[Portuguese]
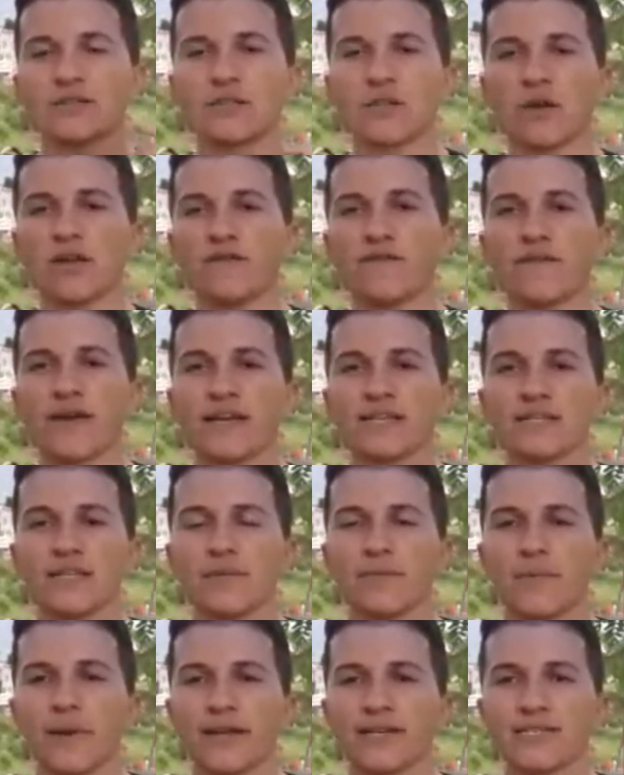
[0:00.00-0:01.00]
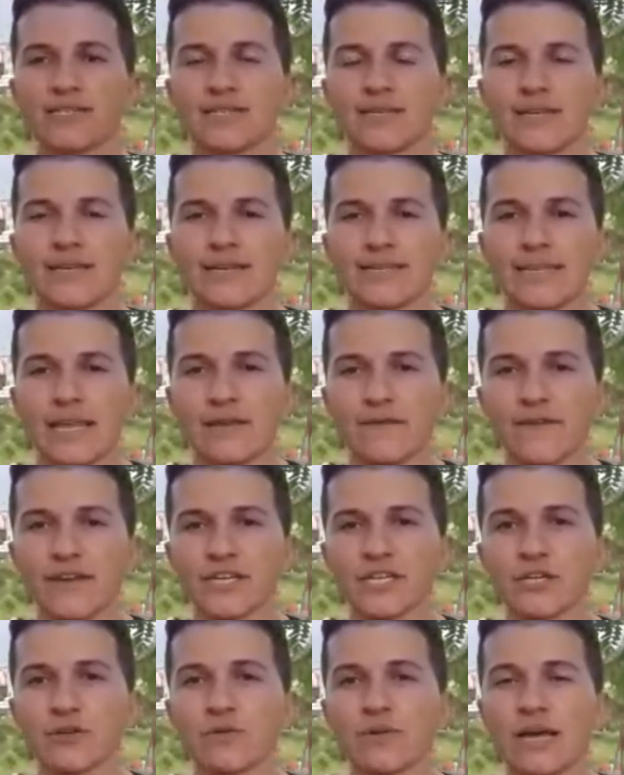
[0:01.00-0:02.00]
Então, ao invés da empresa está
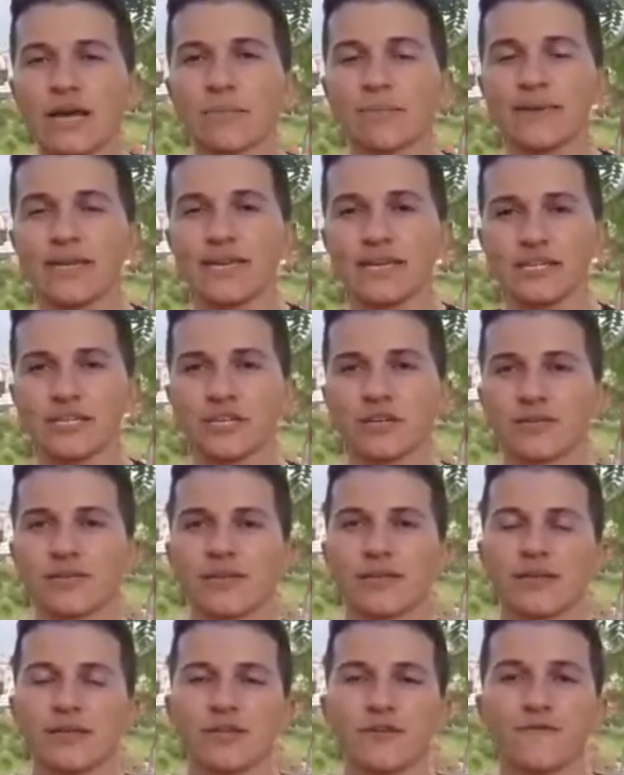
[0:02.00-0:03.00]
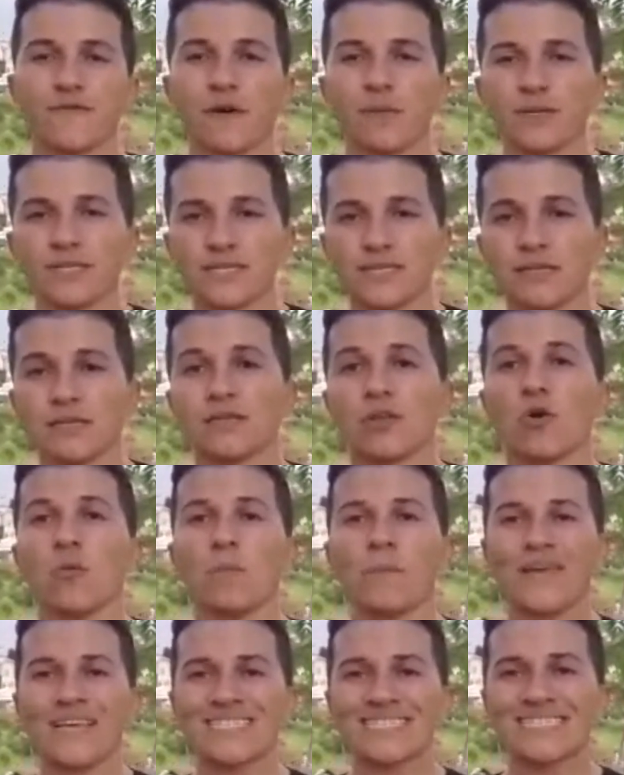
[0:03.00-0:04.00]
investindo na mídia de forma assim tão
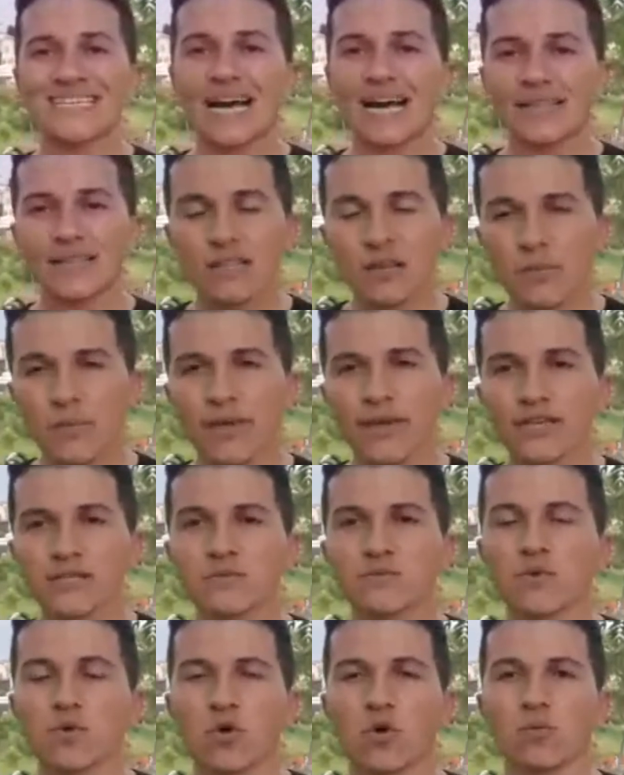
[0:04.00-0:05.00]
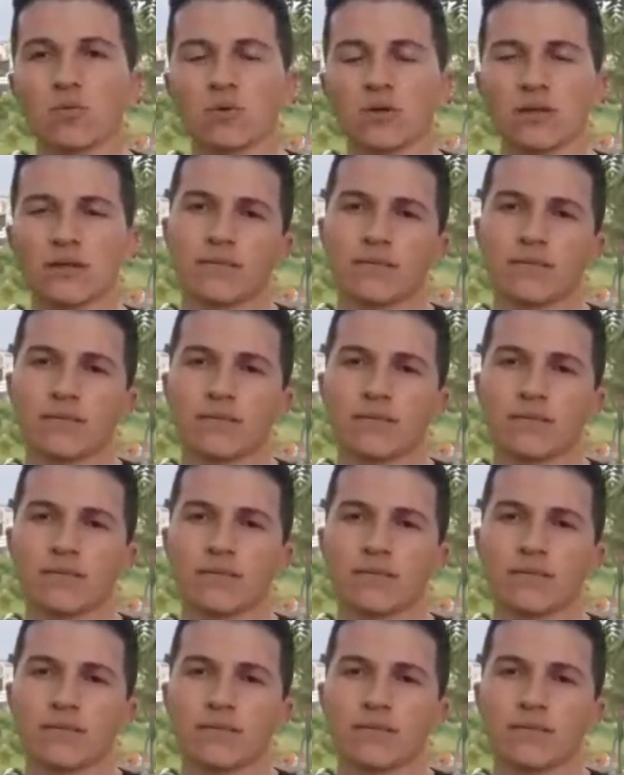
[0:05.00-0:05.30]
pesada mesmo, como